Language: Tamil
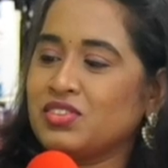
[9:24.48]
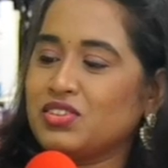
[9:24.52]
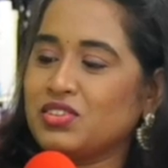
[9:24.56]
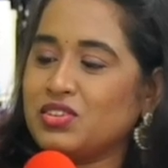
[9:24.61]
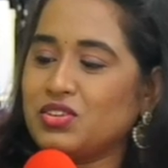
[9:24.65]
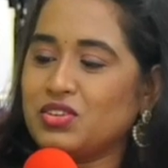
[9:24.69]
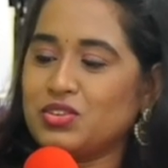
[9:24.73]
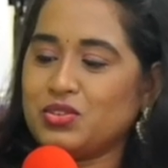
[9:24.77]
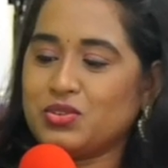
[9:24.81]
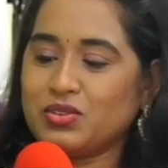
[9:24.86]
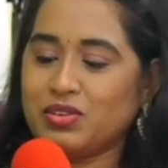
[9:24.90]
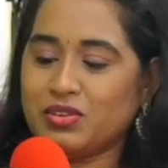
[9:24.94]
ஸோ
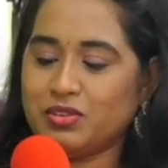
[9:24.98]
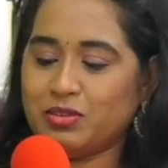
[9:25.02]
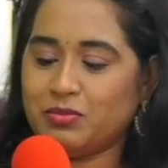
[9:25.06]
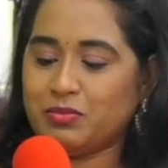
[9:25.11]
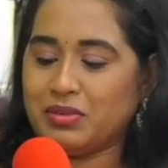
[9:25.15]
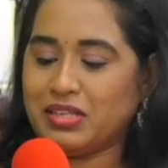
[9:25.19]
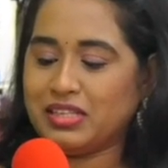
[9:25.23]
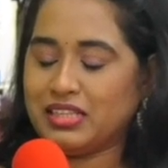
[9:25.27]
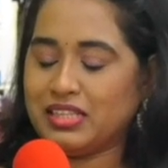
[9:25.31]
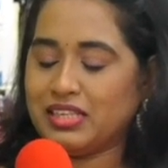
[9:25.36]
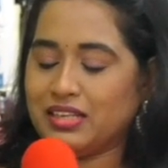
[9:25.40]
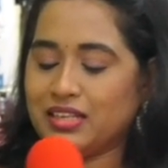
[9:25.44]
யூஸ்வலாக வந்து
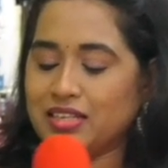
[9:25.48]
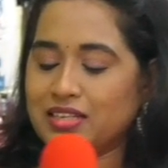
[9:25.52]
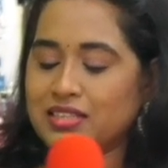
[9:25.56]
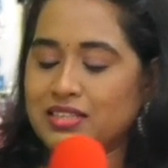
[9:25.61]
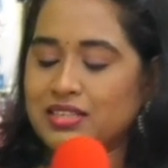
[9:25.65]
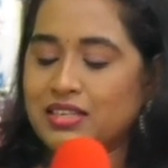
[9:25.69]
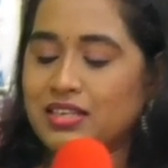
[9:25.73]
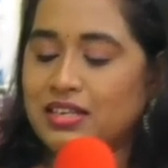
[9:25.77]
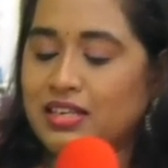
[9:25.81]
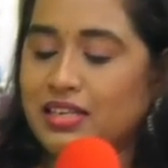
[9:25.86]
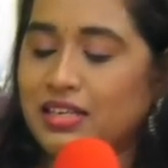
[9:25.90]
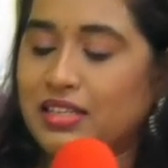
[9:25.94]
பார்த்தீங்கன்னா
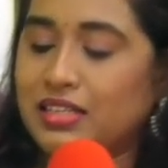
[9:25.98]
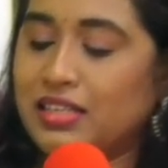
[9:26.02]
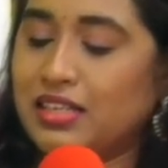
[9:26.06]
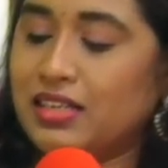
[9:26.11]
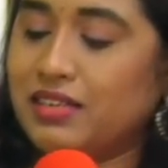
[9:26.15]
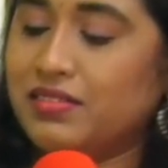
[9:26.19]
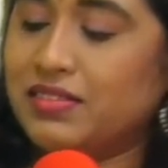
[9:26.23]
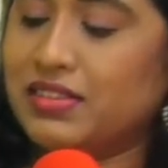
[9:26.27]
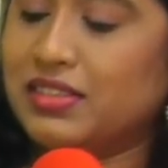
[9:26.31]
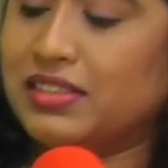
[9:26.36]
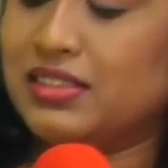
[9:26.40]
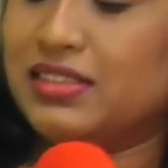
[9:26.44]

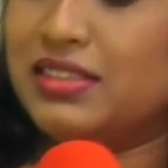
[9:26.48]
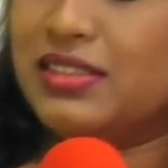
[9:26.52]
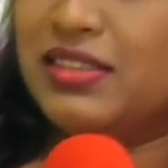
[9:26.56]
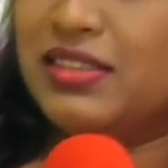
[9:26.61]
இதெல்லாம் வந்து